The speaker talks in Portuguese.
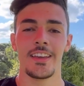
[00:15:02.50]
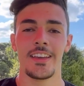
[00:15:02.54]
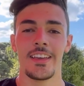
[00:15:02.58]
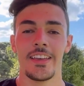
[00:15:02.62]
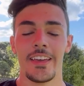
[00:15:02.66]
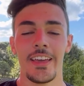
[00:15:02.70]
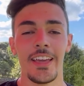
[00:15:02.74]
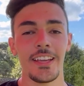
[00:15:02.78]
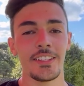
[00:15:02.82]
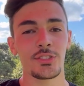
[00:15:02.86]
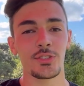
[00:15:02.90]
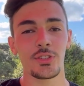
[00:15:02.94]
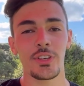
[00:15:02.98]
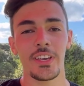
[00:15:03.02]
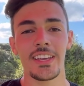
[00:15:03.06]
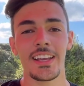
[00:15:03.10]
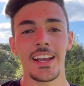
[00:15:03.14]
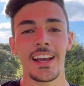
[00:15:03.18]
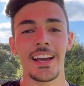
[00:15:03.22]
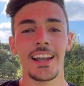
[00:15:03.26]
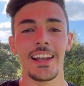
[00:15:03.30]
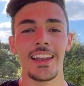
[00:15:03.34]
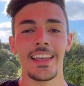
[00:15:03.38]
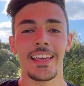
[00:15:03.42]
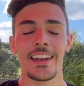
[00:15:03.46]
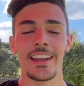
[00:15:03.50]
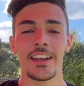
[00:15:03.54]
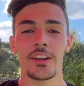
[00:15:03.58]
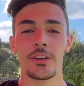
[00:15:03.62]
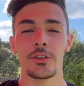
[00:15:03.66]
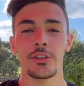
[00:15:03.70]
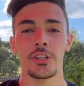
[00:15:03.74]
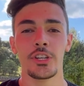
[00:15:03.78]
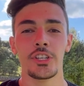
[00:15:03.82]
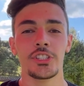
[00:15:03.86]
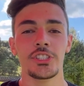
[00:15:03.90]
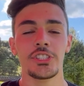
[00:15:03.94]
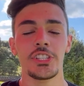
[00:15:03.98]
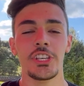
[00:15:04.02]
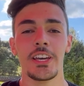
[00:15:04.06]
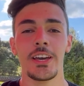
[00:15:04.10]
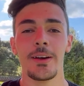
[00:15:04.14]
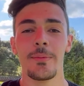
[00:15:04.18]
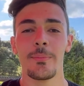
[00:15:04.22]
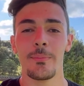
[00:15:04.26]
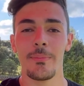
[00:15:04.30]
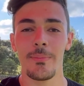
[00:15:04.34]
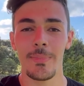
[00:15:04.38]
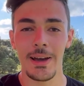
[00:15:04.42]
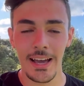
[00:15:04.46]
É isso aí, galera. Corridinha
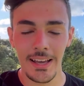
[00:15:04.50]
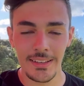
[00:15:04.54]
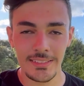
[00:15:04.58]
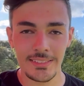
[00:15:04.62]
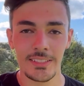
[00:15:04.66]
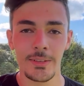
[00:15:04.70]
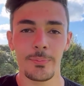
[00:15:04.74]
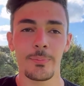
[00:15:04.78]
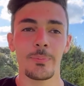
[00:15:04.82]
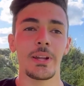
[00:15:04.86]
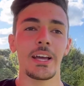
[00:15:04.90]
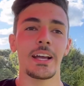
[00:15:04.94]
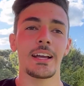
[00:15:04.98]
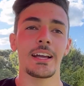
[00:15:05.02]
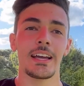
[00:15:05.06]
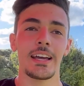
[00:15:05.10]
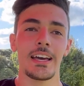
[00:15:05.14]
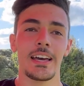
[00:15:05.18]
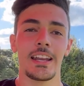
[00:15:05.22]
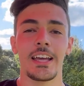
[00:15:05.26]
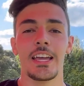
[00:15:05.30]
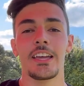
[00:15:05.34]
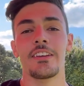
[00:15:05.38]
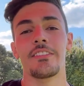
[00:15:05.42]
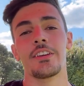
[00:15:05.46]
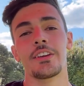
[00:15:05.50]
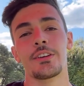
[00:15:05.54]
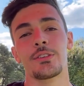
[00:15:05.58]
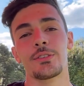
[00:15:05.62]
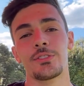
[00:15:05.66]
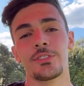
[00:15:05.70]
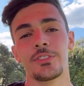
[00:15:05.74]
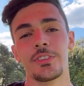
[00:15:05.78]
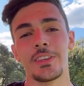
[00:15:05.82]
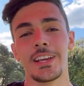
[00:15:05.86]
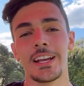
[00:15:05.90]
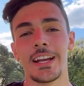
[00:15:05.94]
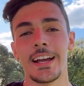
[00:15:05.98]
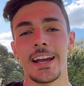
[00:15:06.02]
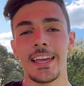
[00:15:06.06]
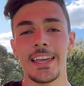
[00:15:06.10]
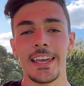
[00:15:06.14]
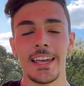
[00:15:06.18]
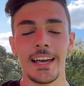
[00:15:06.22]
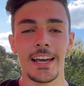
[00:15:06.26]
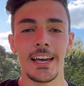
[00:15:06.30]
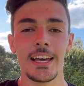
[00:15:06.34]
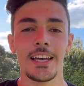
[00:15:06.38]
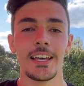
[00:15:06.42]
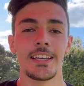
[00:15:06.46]
massa pra caralho, velho. Consegui
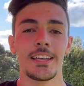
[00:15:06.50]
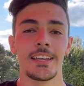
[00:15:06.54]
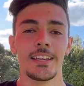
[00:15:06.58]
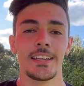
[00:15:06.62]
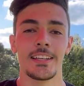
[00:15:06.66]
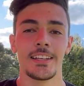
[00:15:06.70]
ganhar.